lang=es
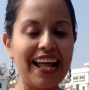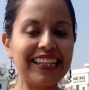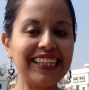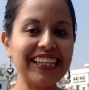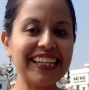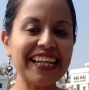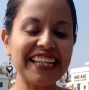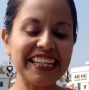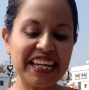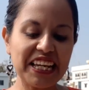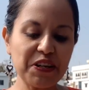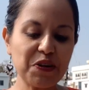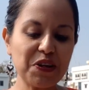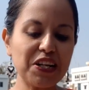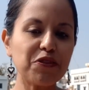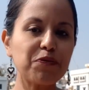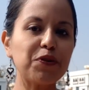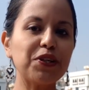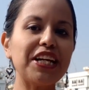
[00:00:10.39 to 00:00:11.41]
así que el día de hoy
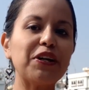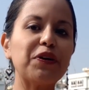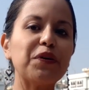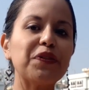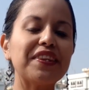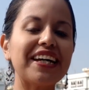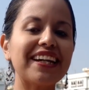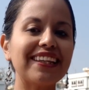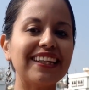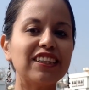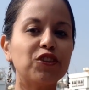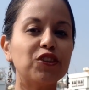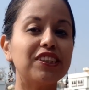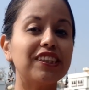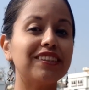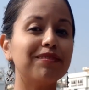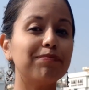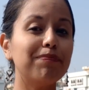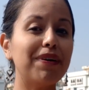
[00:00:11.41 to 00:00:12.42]
les voy a contar las
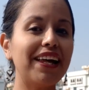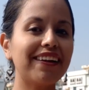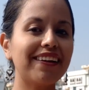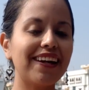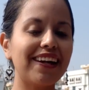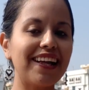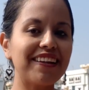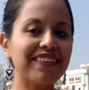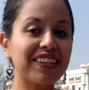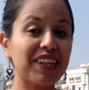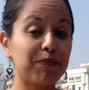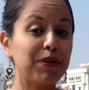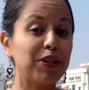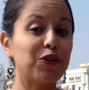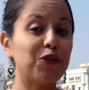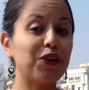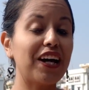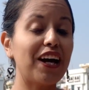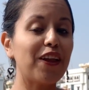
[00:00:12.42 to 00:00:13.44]
cosas más raras que me
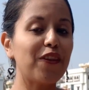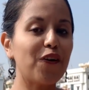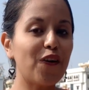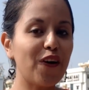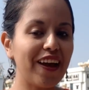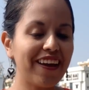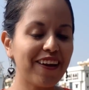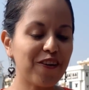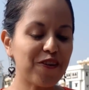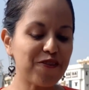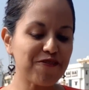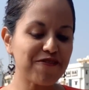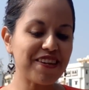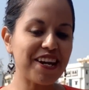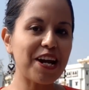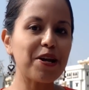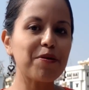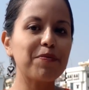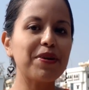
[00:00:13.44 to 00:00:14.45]
ha tocado
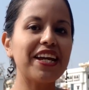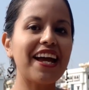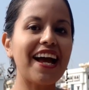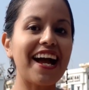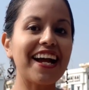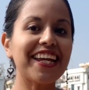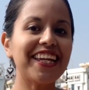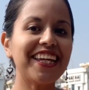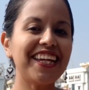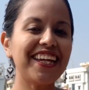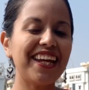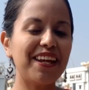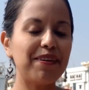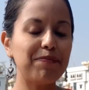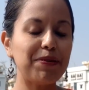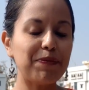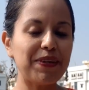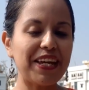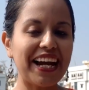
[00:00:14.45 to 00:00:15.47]
encontrarme aquí
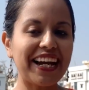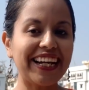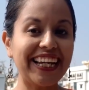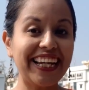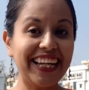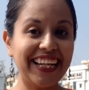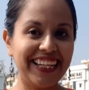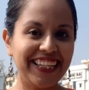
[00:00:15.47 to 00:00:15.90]
en mi viaje